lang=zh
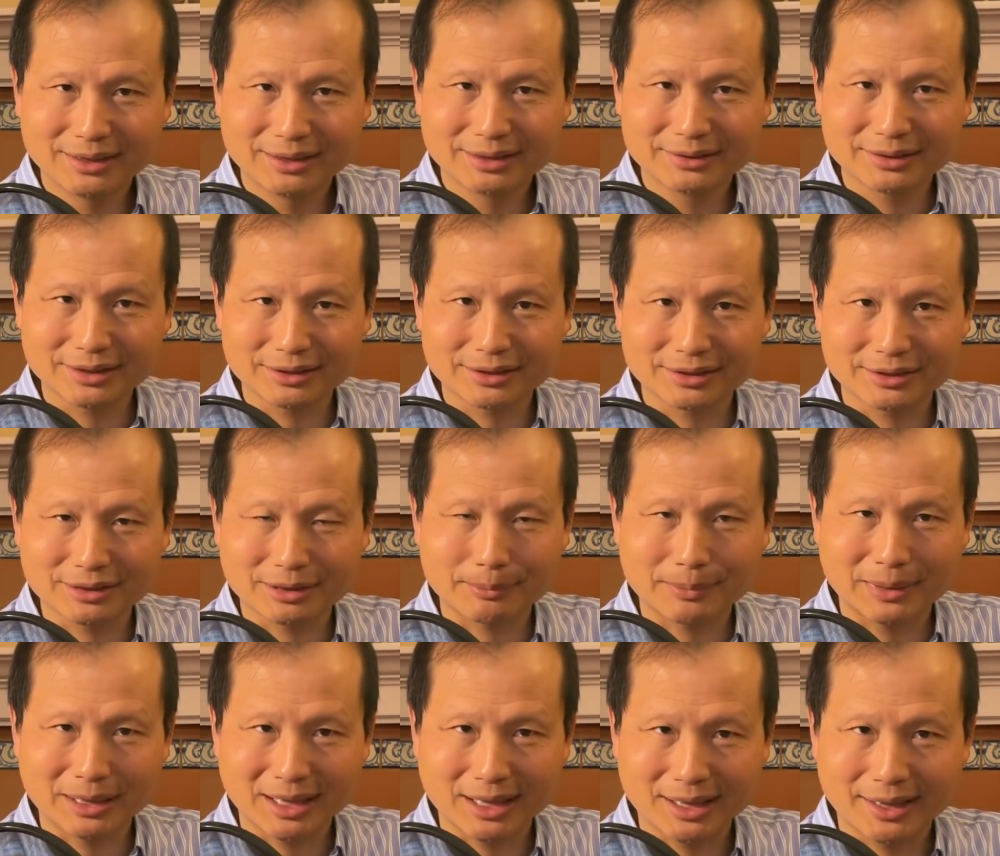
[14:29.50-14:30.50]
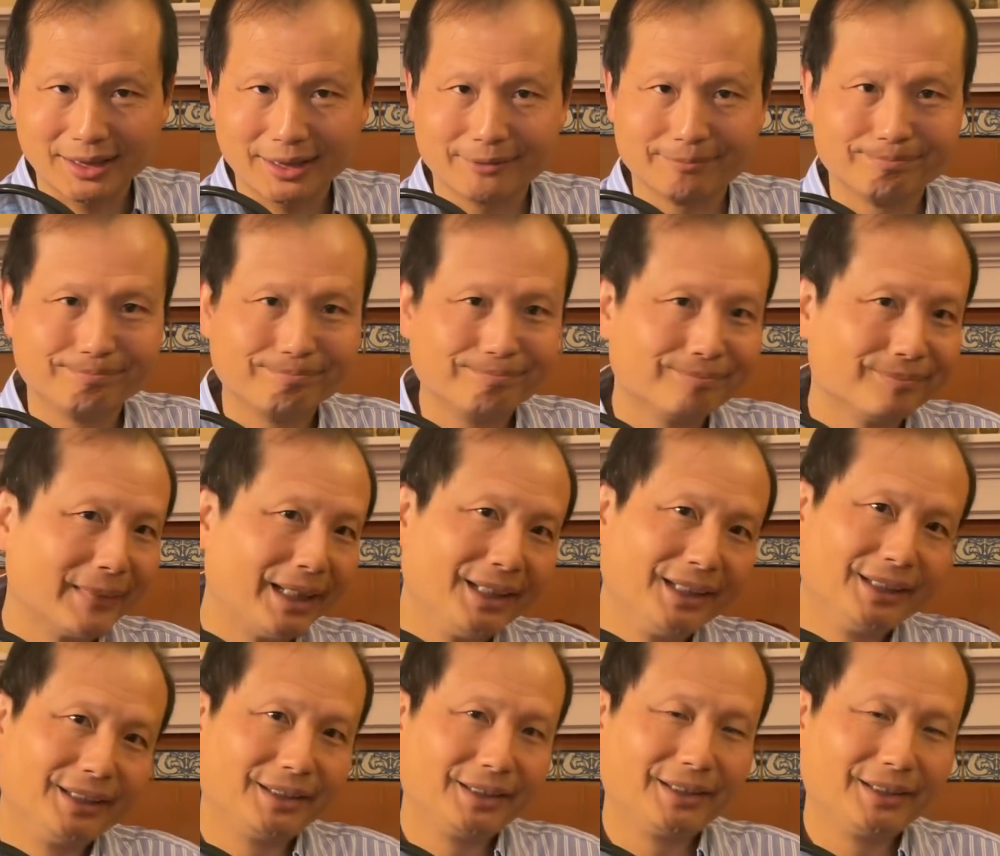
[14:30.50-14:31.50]
这是什么概念？
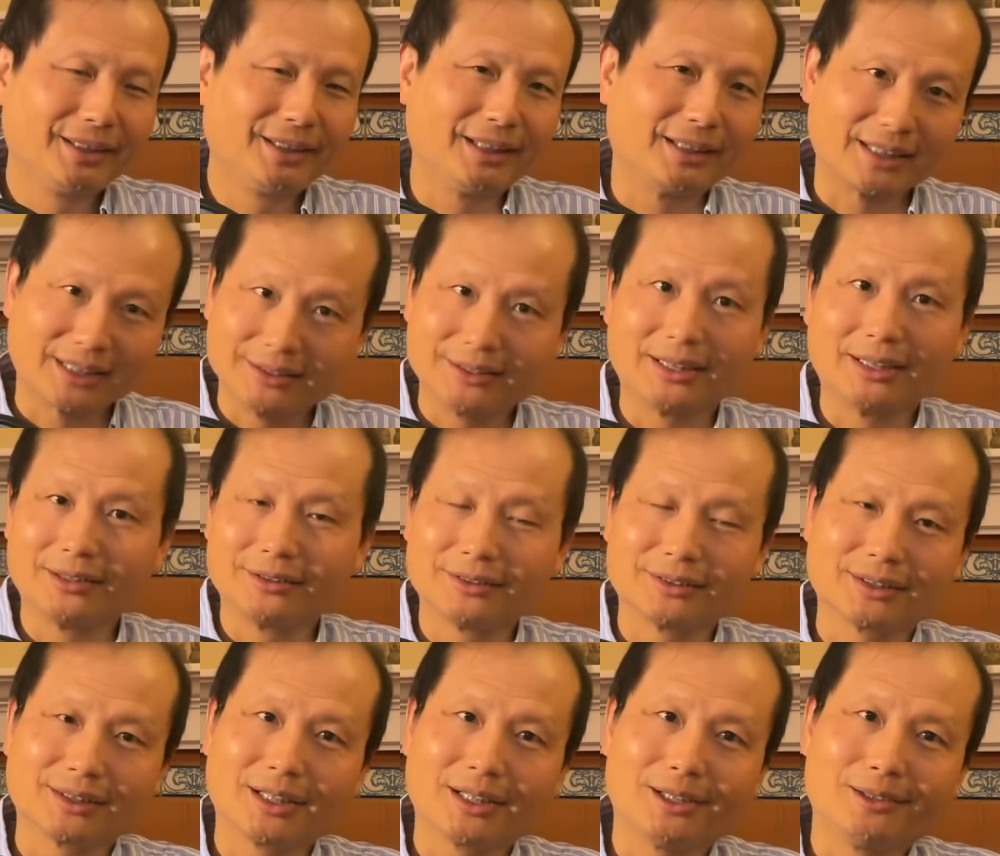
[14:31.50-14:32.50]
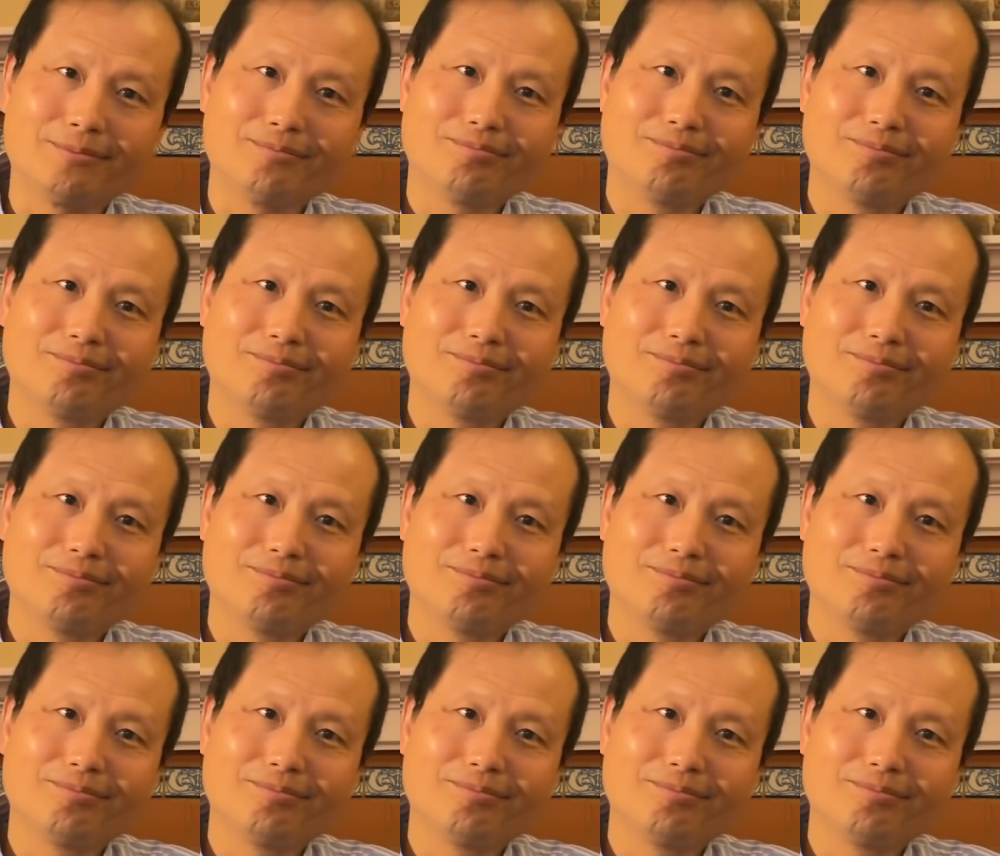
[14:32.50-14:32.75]
啊，大家要知道，